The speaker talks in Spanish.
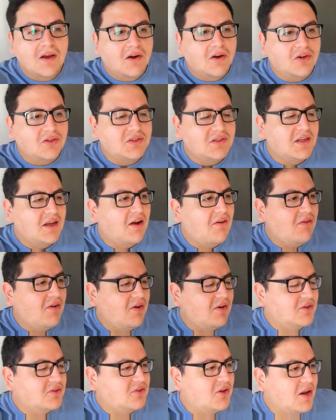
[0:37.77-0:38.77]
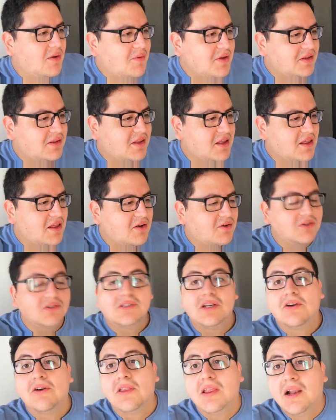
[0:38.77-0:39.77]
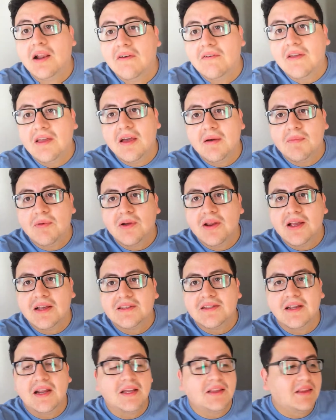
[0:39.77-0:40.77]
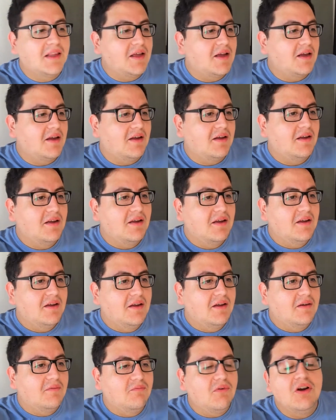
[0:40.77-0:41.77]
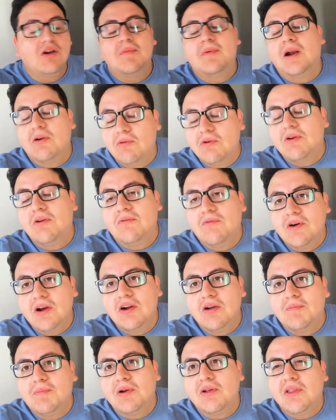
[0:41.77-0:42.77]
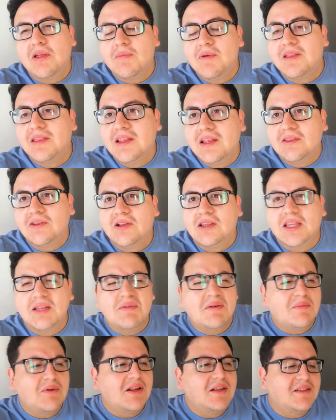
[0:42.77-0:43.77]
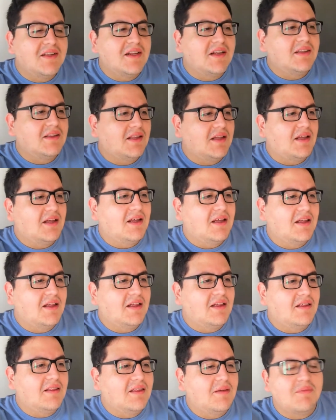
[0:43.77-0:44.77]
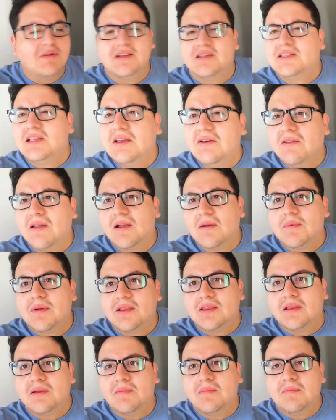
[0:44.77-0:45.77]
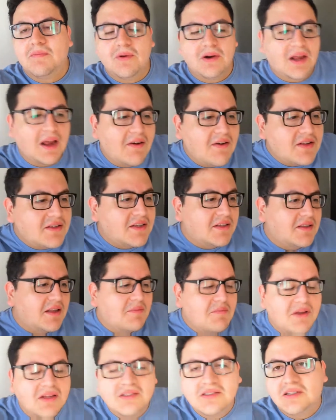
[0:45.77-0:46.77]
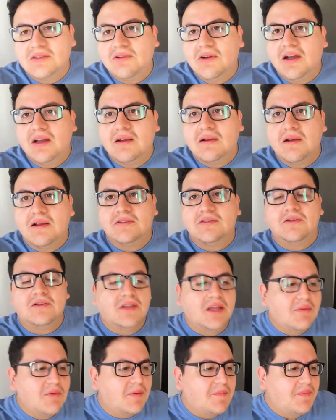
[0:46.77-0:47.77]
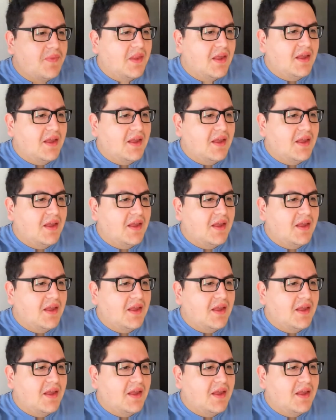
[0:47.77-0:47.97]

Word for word: O si hablo solamente de consejos de la vida podría ser hasta, bueno, para algunos buenos, pero dependiendo del tema podría ser hasta depresivo de repente. Porque a veces también se tocan esos temas.